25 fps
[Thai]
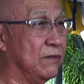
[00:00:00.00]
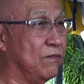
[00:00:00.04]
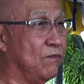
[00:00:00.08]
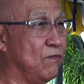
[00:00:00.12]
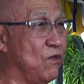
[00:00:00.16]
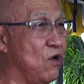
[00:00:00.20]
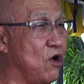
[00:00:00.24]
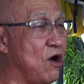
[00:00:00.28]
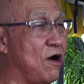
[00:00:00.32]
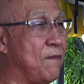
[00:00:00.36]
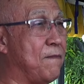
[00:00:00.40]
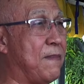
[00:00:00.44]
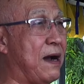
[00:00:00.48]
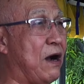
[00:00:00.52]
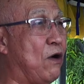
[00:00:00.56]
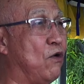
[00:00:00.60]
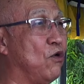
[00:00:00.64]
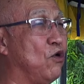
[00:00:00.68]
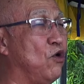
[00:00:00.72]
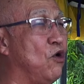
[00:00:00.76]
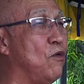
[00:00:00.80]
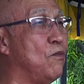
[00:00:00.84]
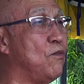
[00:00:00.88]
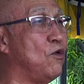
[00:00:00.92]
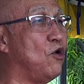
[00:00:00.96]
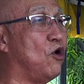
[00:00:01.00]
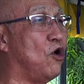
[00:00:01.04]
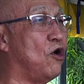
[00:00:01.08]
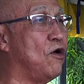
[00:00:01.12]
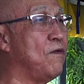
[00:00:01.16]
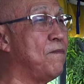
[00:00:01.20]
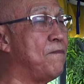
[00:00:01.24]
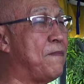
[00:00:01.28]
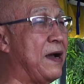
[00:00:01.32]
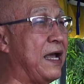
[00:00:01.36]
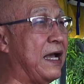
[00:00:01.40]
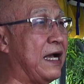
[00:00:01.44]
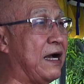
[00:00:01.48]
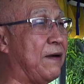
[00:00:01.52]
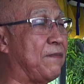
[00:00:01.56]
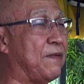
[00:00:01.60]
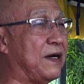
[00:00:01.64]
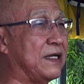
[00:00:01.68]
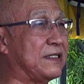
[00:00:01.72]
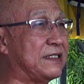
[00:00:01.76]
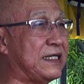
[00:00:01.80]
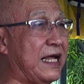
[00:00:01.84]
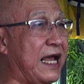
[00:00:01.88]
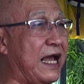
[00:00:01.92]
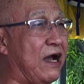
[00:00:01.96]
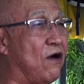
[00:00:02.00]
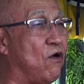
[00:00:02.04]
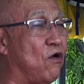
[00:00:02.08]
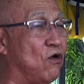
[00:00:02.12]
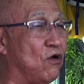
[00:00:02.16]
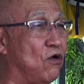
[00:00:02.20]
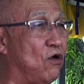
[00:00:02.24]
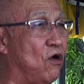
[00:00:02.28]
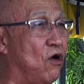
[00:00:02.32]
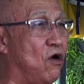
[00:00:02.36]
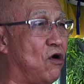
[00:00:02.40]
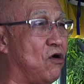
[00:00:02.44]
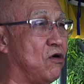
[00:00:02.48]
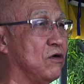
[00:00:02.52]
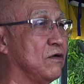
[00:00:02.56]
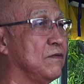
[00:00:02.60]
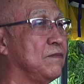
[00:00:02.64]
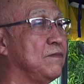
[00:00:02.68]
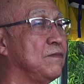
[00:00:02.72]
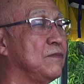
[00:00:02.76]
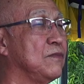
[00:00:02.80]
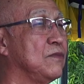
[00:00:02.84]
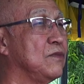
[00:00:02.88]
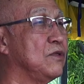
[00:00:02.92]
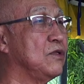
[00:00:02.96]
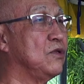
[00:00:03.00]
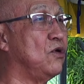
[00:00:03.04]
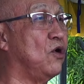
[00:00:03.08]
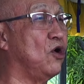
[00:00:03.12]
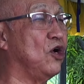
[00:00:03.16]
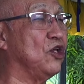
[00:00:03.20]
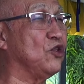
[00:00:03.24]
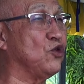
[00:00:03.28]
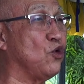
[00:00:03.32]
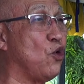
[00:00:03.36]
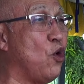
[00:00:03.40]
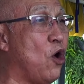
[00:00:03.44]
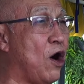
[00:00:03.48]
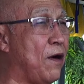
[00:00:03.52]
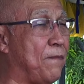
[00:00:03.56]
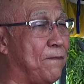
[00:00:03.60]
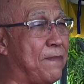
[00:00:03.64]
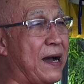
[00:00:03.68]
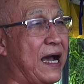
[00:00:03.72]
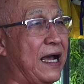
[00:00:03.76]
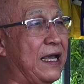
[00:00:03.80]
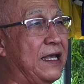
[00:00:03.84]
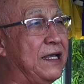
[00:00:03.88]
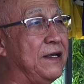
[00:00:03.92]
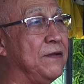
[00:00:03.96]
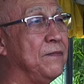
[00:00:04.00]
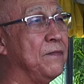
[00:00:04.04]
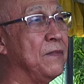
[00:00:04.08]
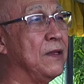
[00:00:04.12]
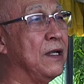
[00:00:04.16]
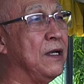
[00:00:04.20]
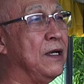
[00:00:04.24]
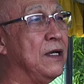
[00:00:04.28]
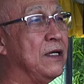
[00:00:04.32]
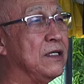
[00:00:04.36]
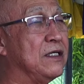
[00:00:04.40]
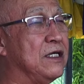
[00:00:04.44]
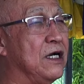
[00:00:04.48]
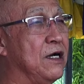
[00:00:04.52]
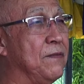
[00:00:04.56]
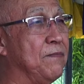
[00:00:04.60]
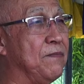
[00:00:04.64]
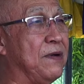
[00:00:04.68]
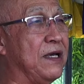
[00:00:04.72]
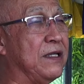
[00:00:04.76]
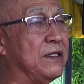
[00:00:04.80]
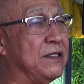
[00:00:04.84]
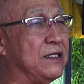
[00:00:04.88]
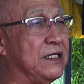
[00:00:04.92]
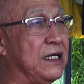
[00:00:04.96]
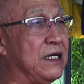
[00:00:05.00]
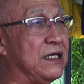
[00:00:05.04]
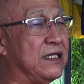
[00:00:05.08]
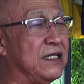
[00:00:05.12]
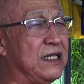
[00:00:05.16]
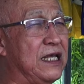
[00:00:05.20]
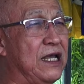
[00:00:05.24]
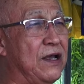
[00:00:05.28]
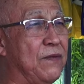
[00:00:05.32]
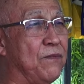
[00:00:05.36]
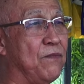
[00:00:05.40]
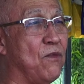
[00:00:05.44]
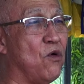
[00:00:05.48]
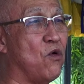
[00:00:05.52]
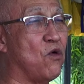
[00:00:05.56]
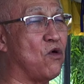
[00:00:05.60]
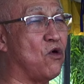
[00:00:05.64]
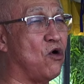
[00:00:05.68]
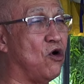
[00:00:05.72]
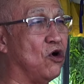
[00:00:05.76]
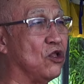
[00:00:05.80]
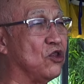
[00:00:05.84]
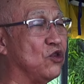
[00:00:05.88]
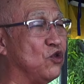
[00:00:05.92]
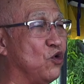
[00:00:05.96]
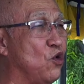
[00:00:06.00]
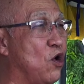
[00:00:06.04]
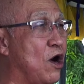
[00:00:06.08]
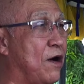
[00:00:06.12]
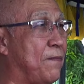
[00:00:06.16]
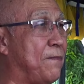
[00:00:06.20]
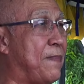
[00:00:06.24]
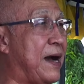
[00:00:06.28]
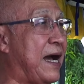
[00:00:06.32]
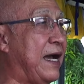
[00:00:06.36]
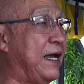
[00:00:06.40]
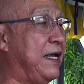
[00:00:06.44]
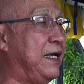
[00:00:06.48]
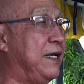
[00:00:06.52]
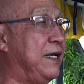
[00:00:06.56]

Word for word: บัวเมาลุ่มหลงไปกับกระแสของโลกโดยทั่วไปซึ่งเป็นสิ่งที่บุคคลทั่วไป